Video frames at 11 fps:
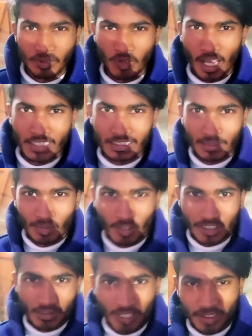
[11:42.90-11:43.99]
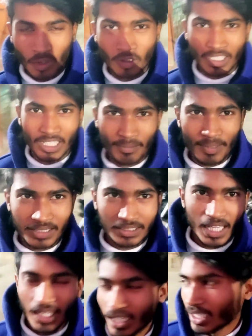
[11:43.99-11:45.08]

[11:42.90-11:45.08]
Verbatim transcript: गाइस तो हम लोग इस वक्त होटल के पास आए